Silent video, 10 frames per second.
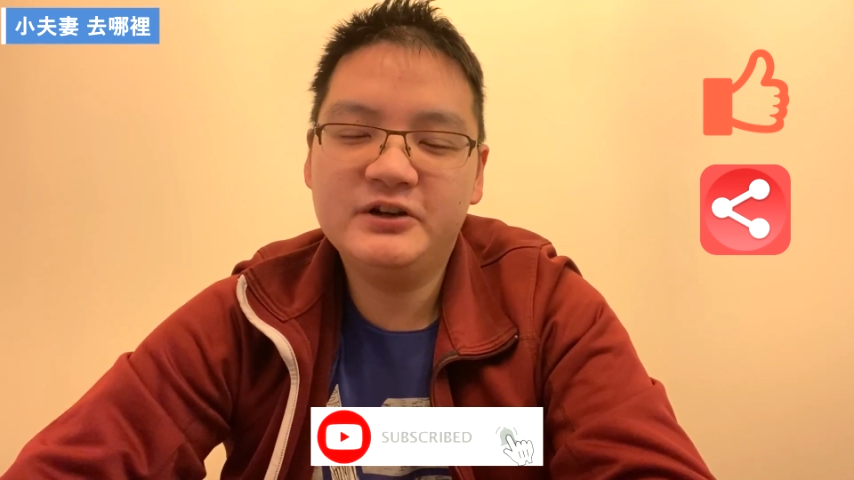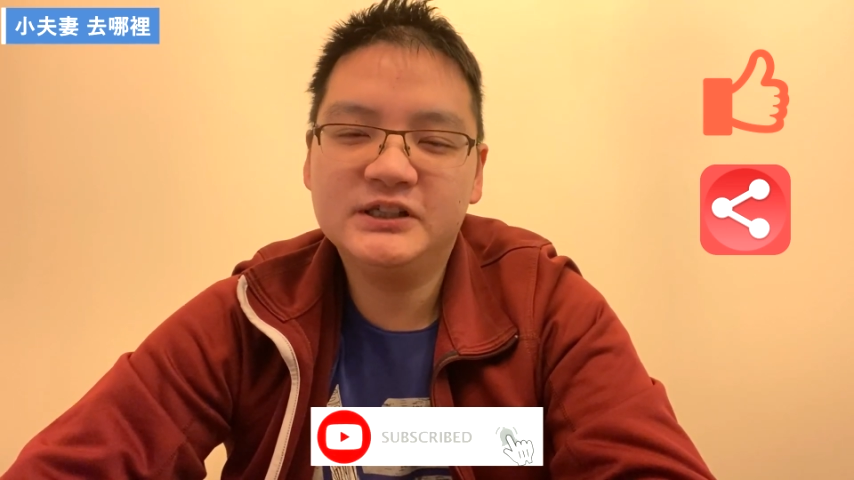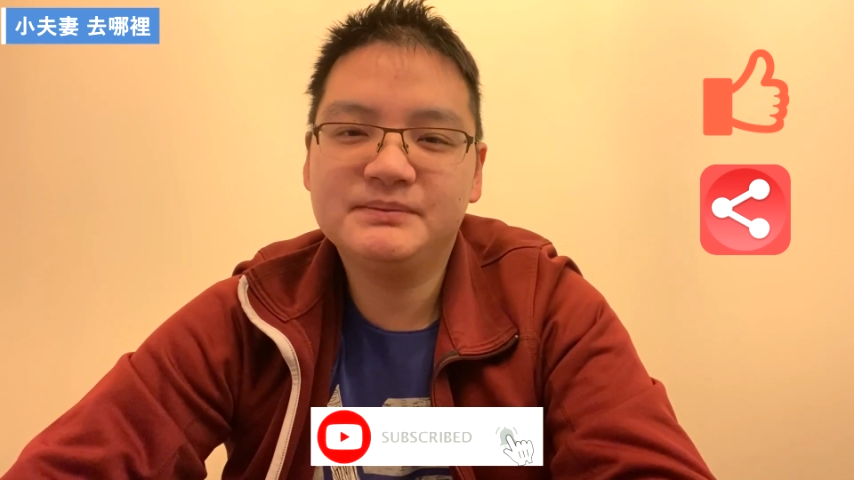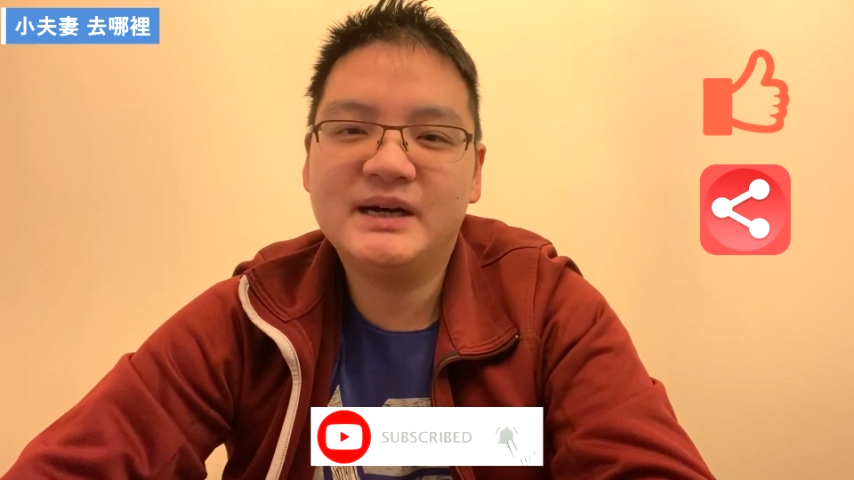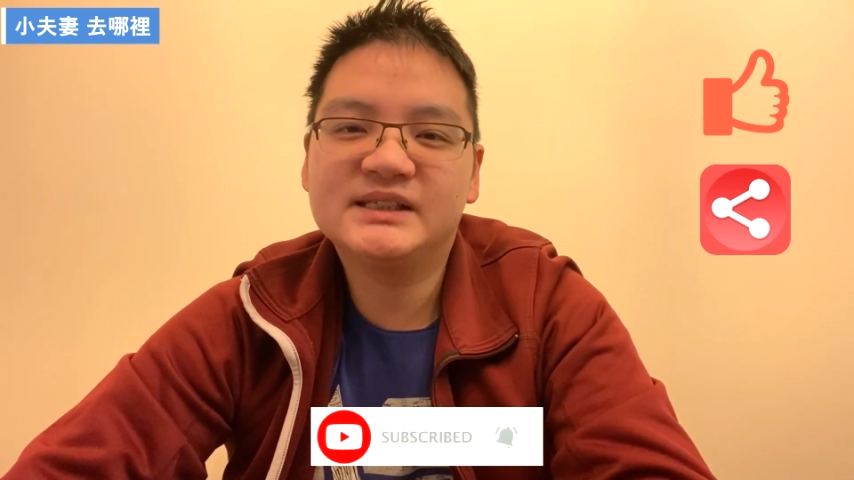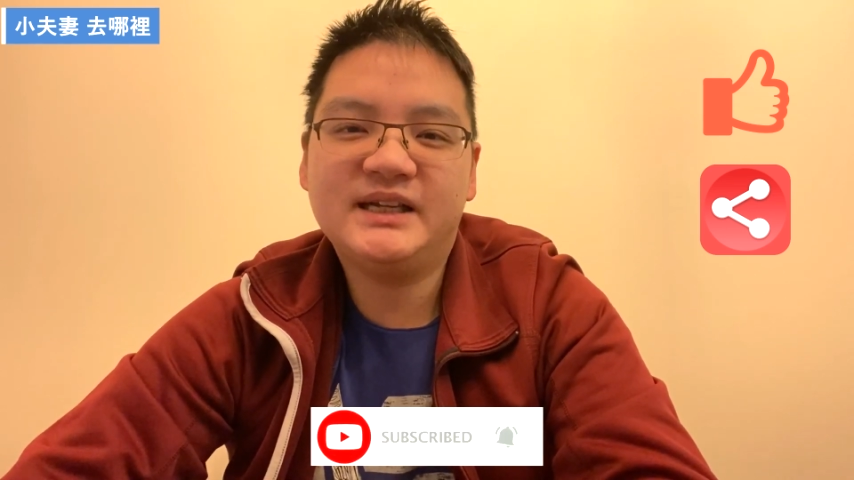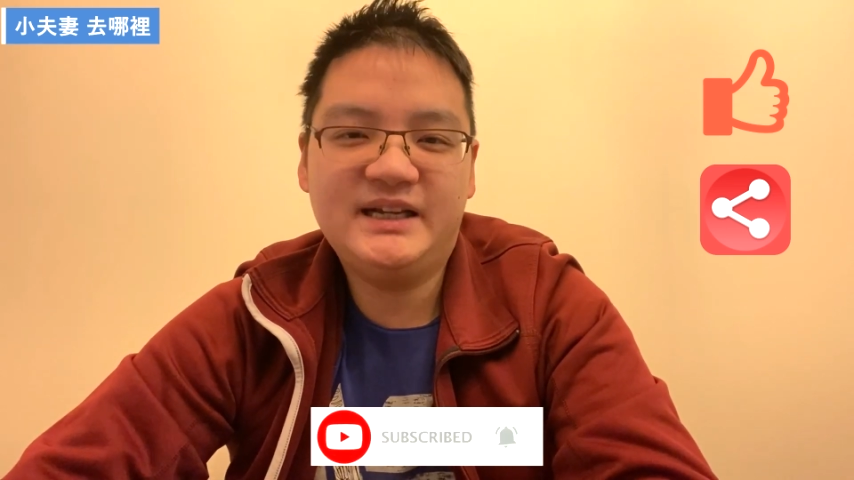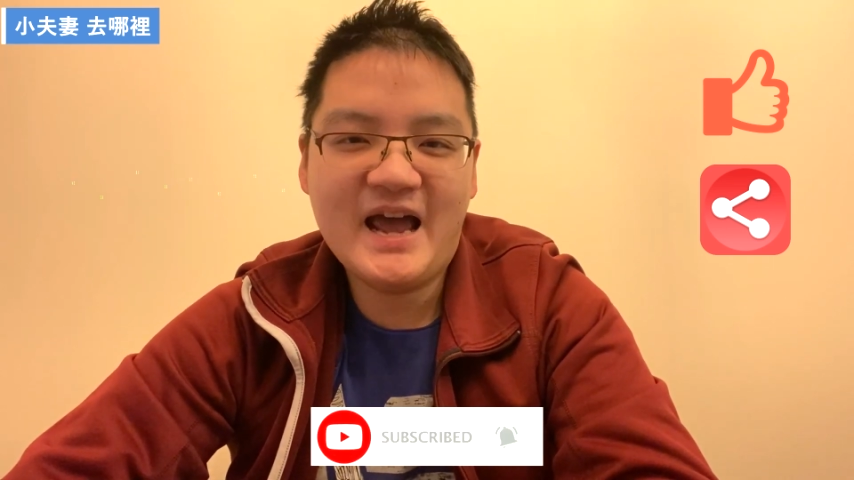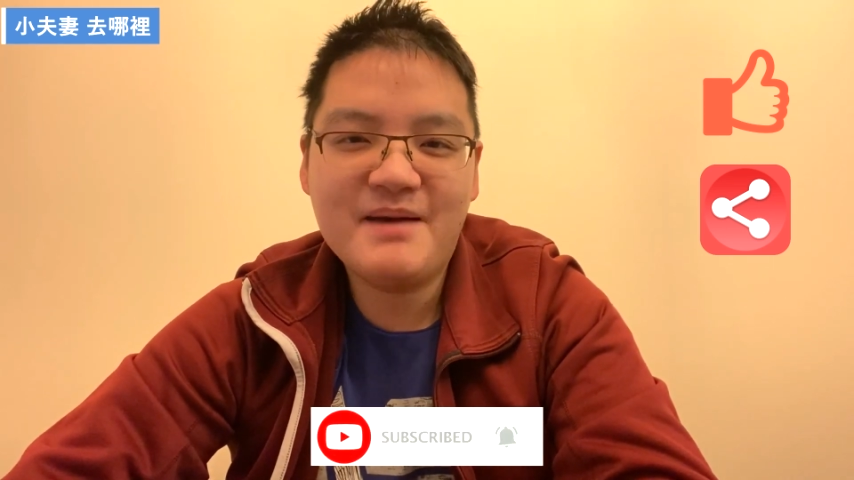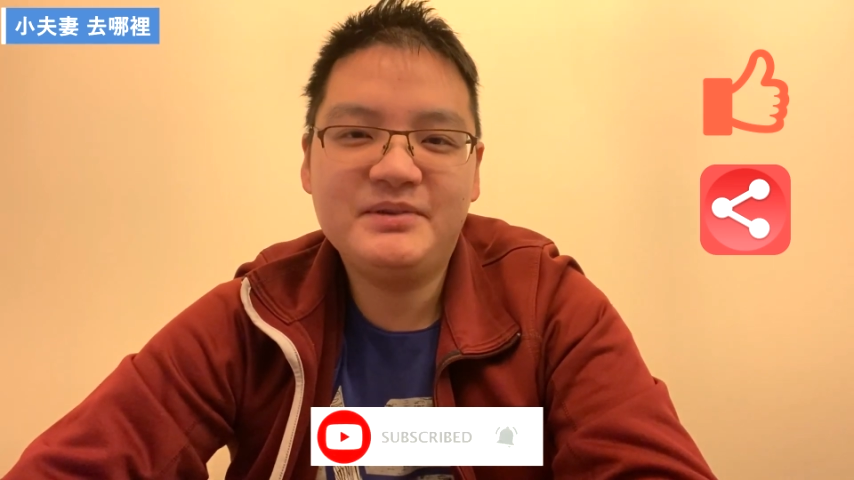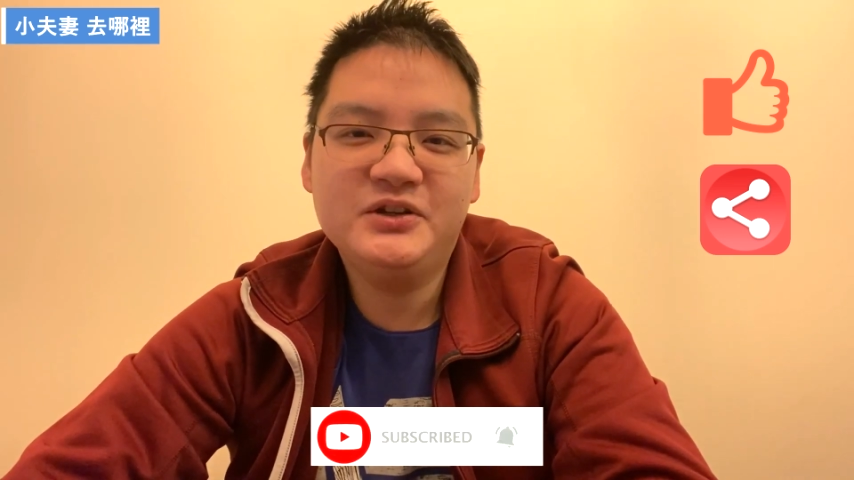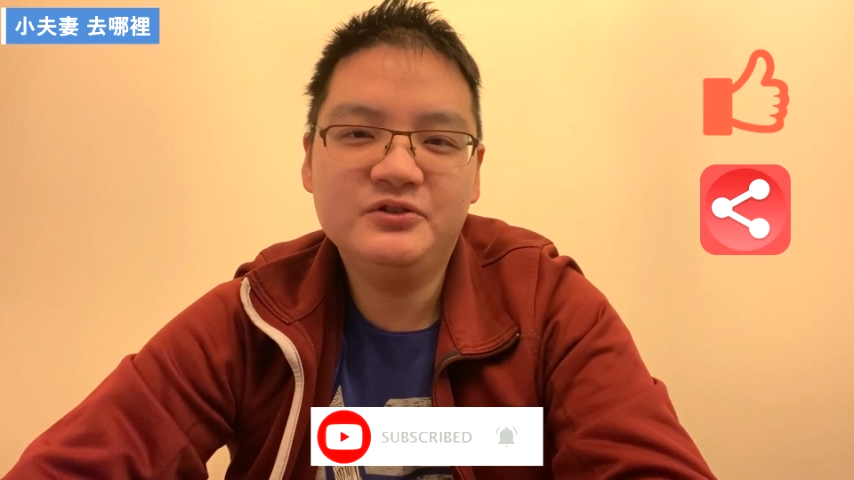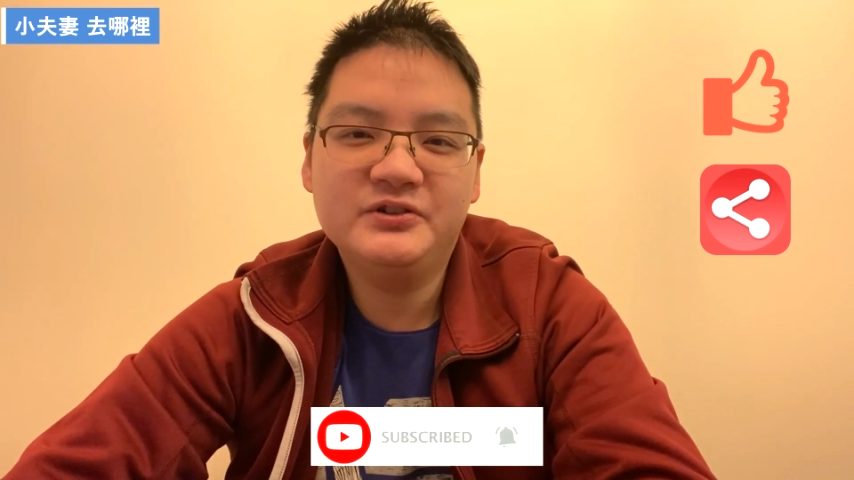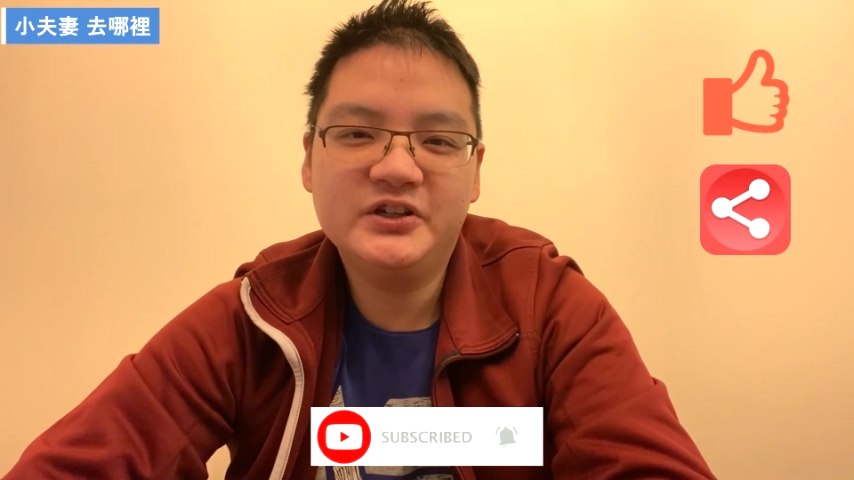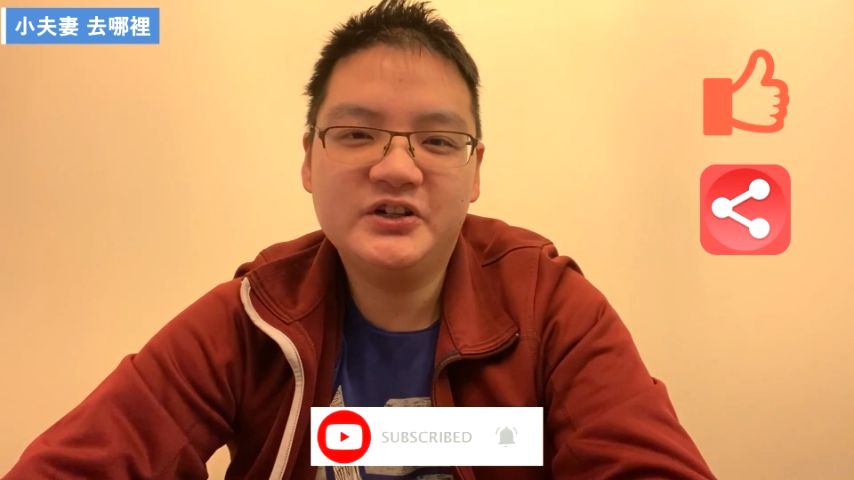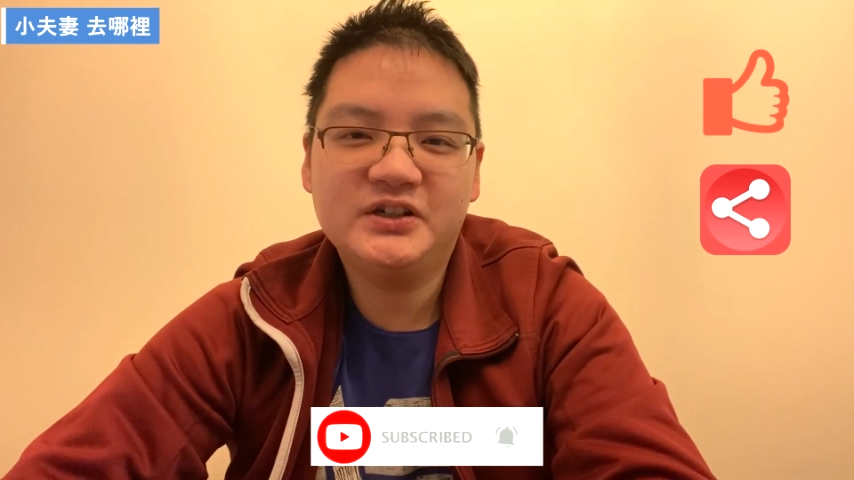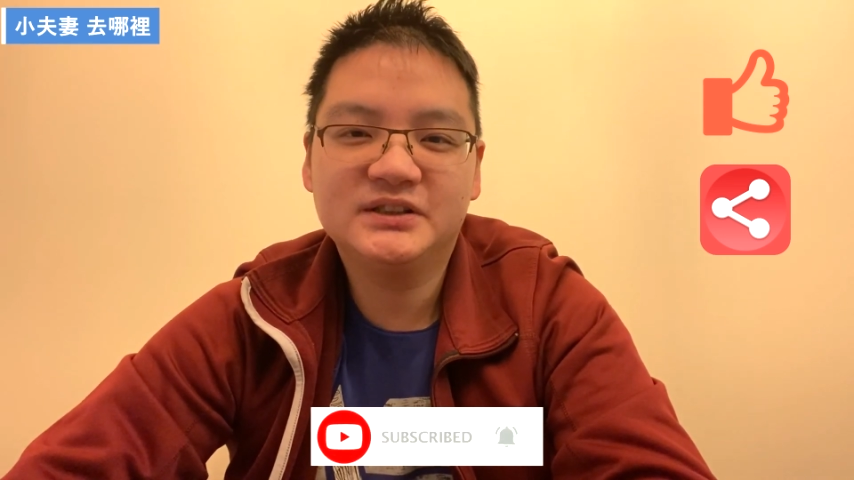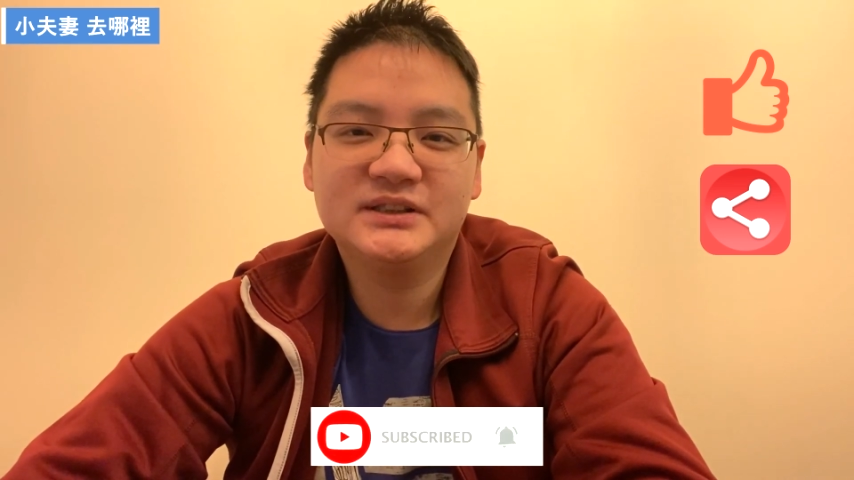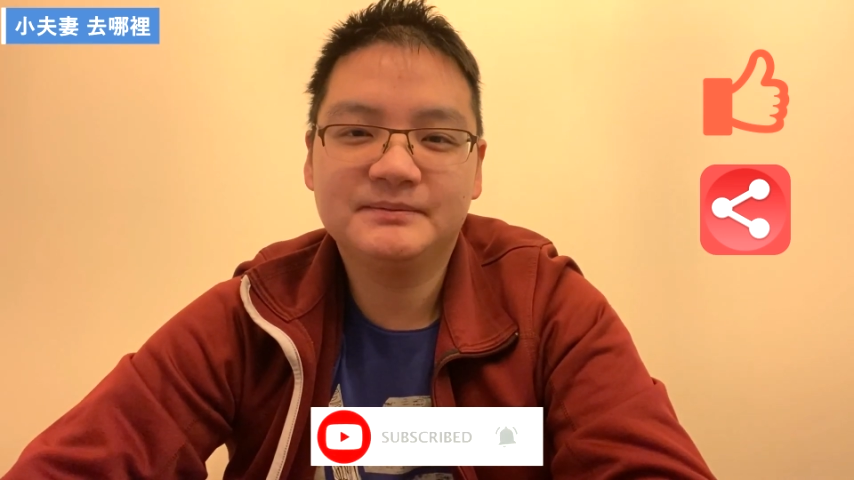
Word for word: Christmas and Happy New Year！